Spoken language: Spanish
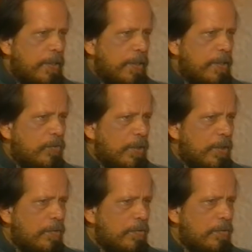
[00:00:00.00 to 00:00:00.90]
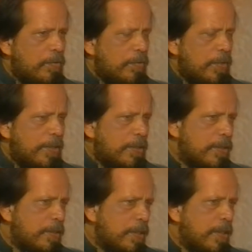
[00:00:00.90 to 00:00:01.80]
Para La educación
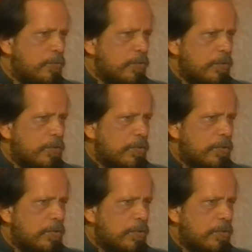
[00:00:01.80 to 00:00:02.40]
necesitamos